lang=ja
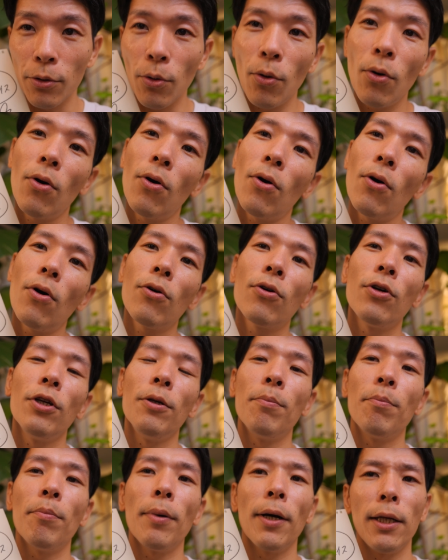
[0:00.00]
よーく
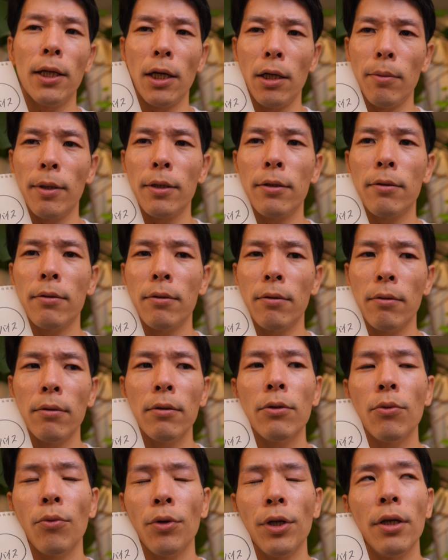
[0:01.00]
いっぱいになります。
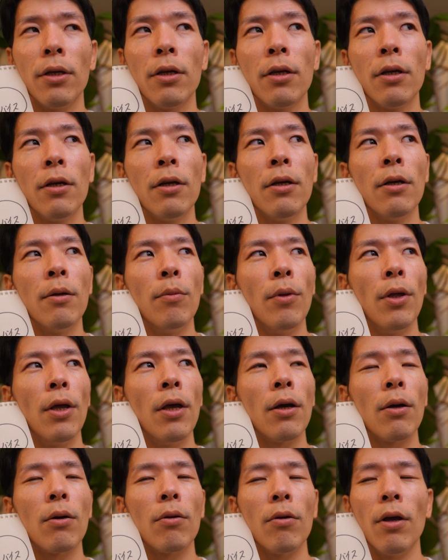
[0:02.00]
本当に。
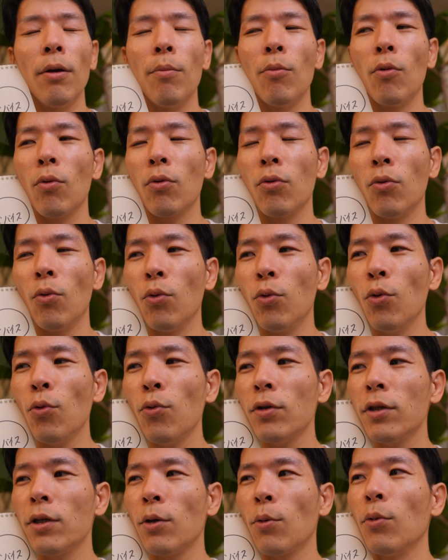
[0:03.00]
ねえもうど
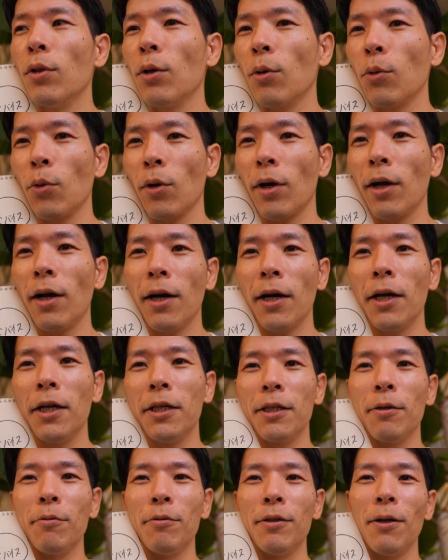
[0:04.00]
うしてこんなこと考え
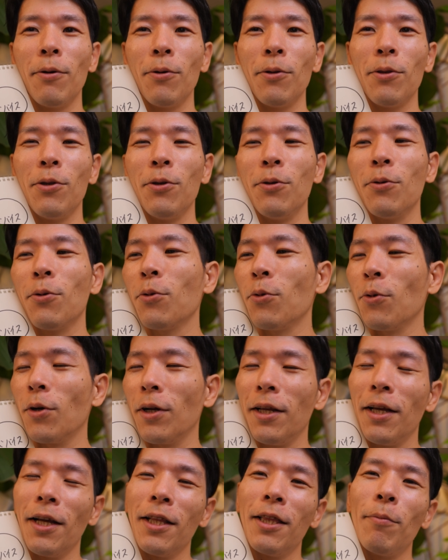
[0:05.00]
ちゃうんだろうっていうこと
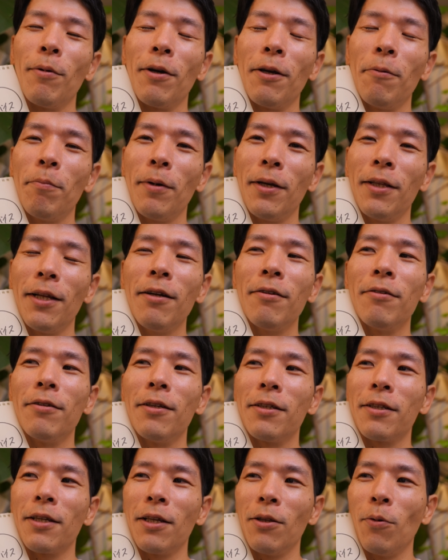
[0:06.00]
がね、頭がいっぱいになるん
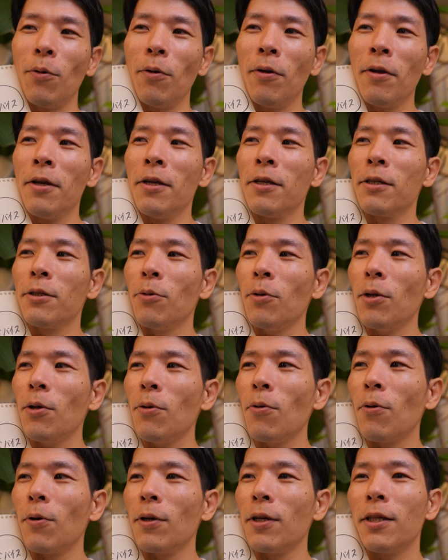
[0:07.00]
ですけど、それ
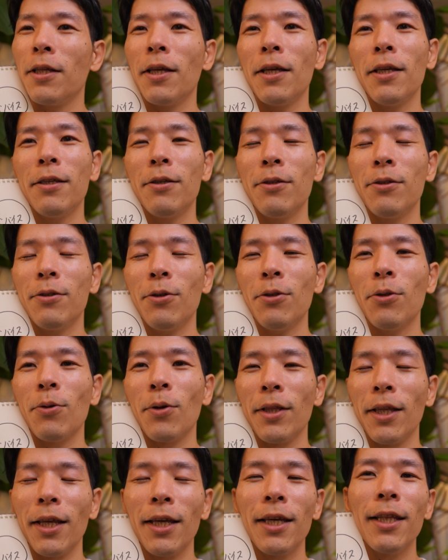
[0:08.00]
を否定すること
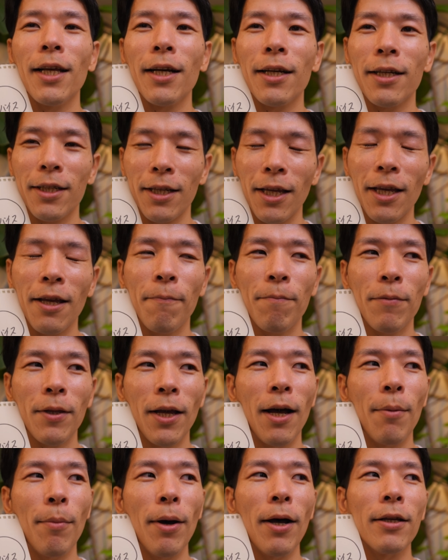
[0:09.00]
はできなくて、
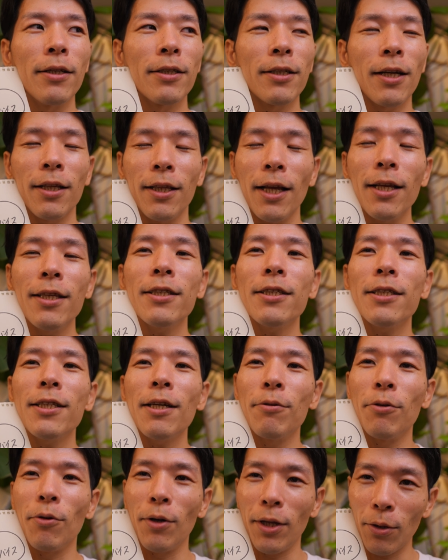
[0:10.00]
まあまあしかなっ
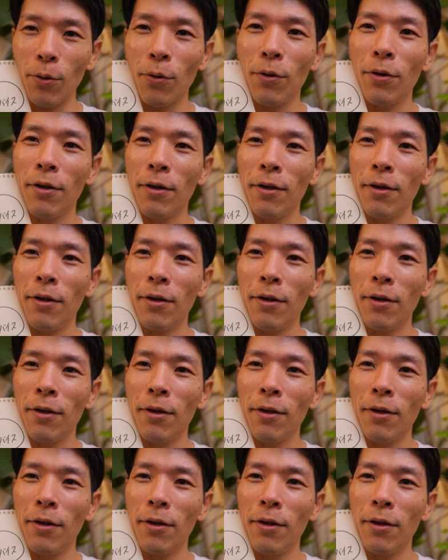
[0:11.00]
ちゃうよねと。